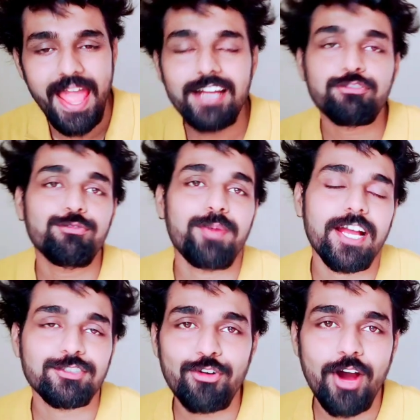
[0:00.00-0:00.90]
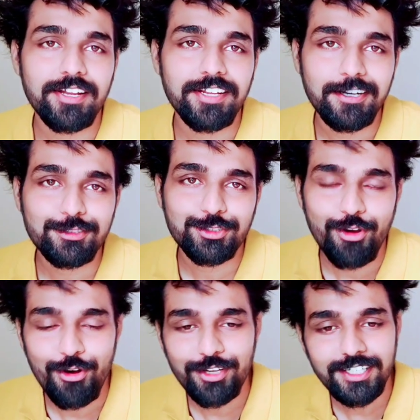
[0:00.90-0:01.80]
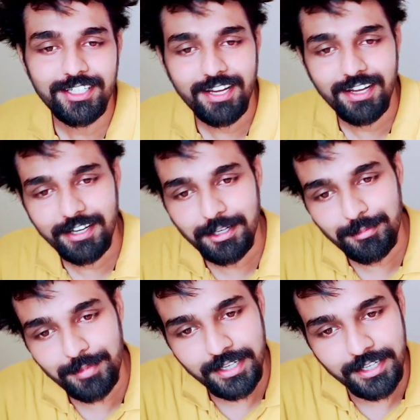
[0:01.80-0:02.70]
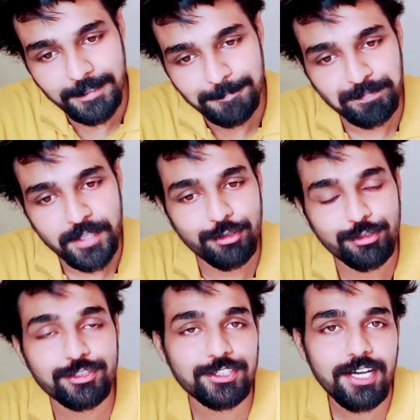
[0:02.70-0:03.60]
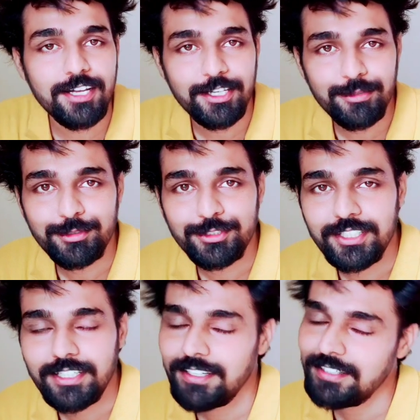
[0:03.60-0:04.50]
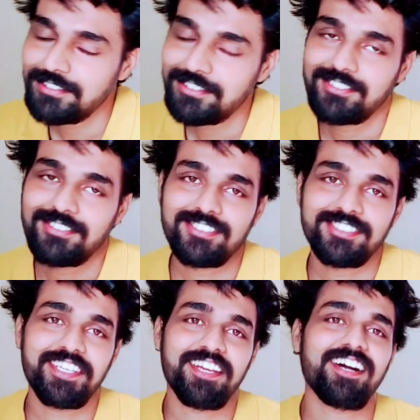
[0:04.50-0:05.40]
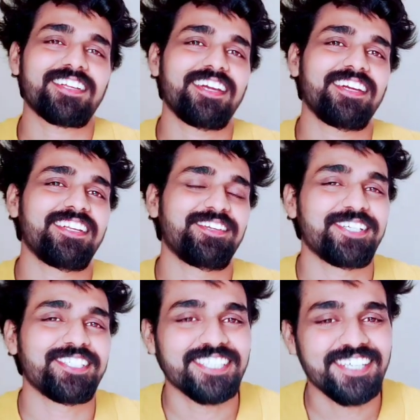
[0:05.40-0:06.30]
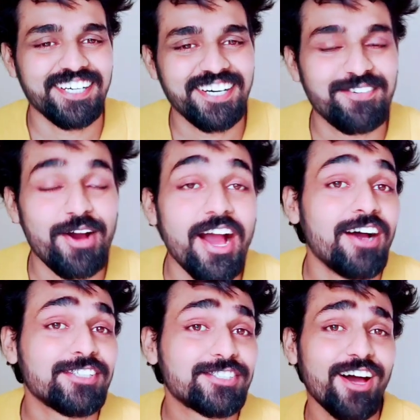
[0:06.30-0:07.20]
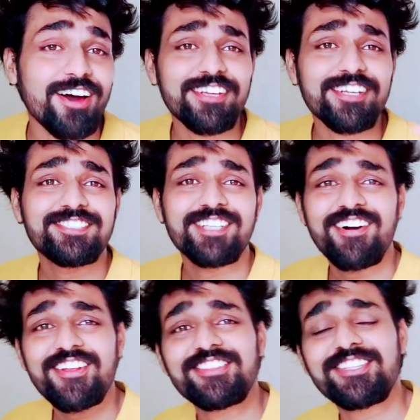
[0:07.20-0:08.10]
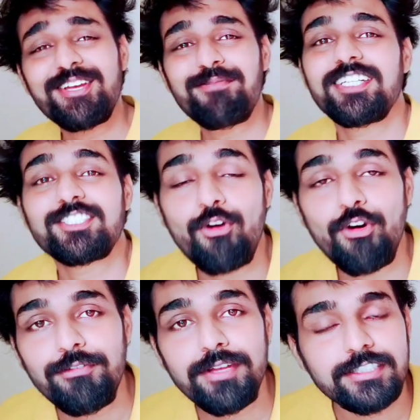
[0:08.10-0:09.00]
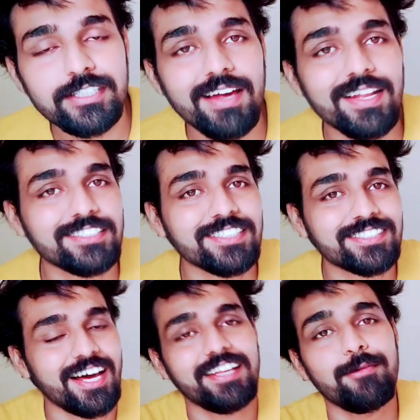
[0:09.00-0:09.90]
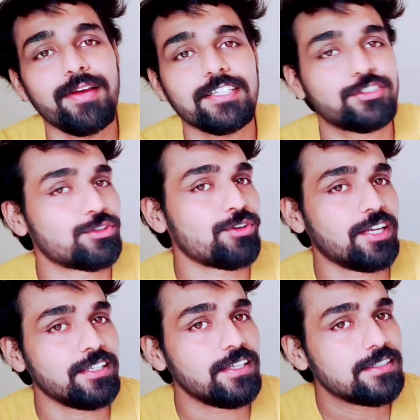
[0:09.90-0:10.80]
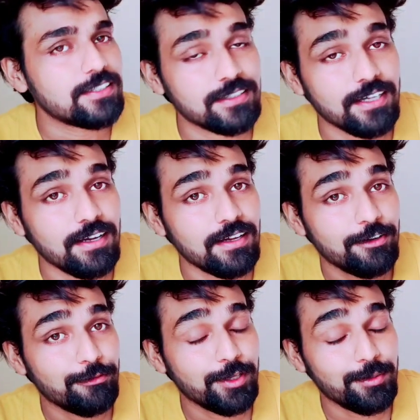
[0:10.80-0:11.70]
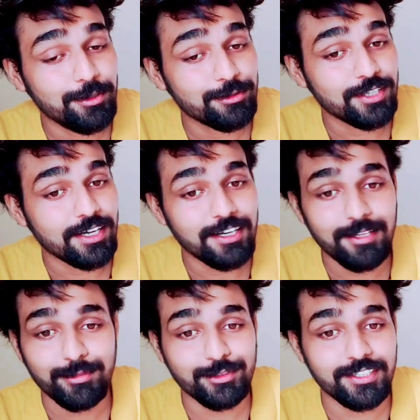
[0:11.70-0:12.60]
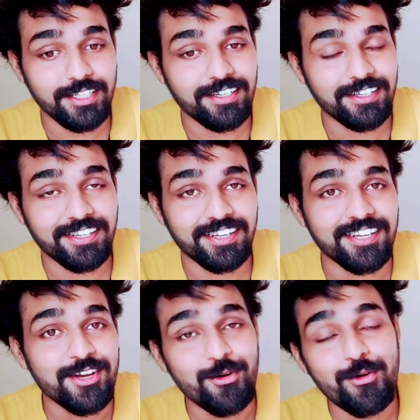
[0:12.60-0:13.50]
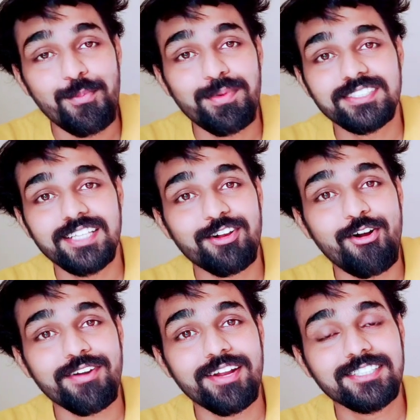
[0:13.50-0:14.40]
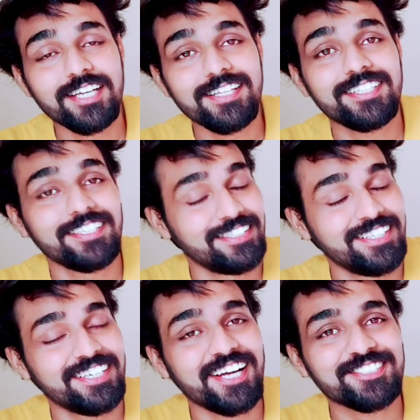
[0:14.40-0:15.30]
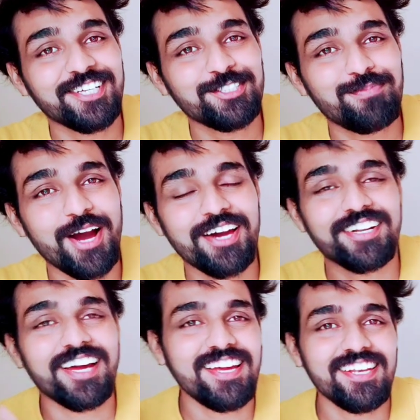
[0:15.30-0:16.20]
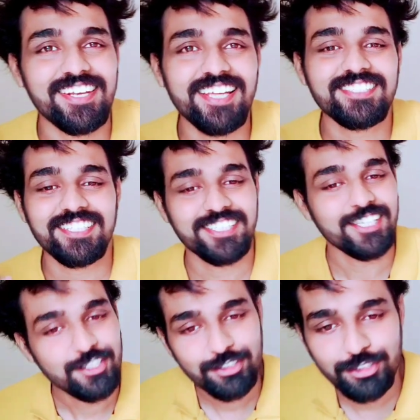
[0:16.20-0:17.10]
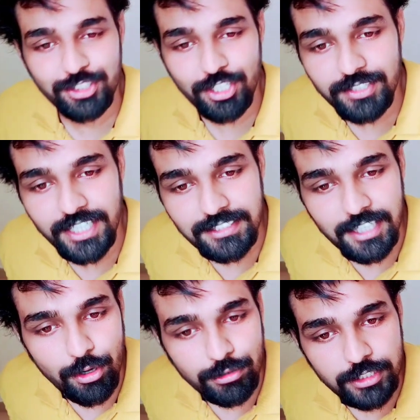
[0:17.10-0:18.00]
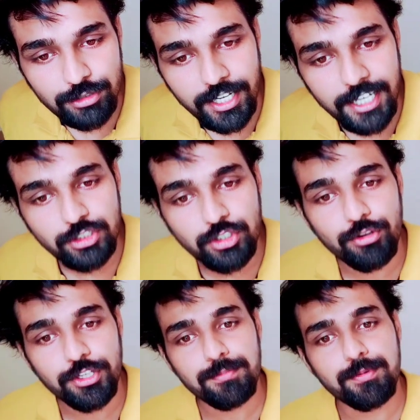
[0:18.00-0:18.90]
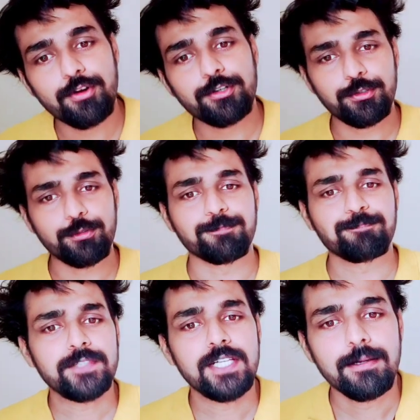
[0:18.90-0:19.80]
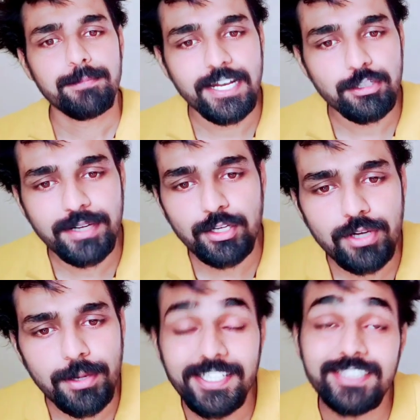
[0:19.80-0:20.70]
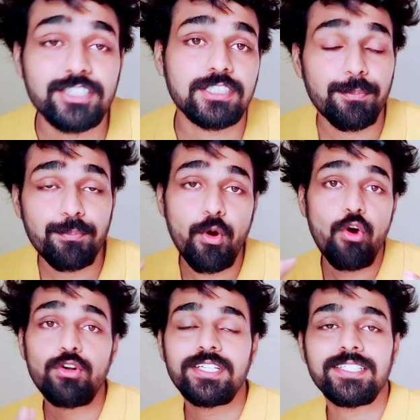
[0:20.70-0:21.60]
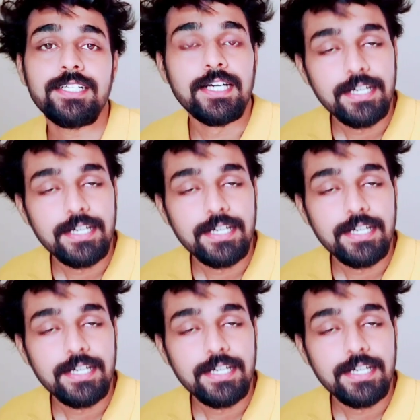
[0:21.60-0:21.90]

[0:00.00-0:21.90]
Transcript: बैक टू बैक जो आ रहे हैं ना सॉन्ग हमारे रुखसाना लिम्बूजी के क्या कहने भाई साहब सारे के सारे इतने बेस्ट कोई भी इंसान ऐसे सारे बेस्ट सॉन्ग नहीं दे सकता फिर भी रुखसाना अली जी दे रहे हैं ऊपर से कौन है साथ राजेश पाय राय लेजेंड तो चलो देखते हैं कौन सा सॉन्ग है चोरी भो टू पहले तो मैं कहूँगा प्लीज़ सपोर्ट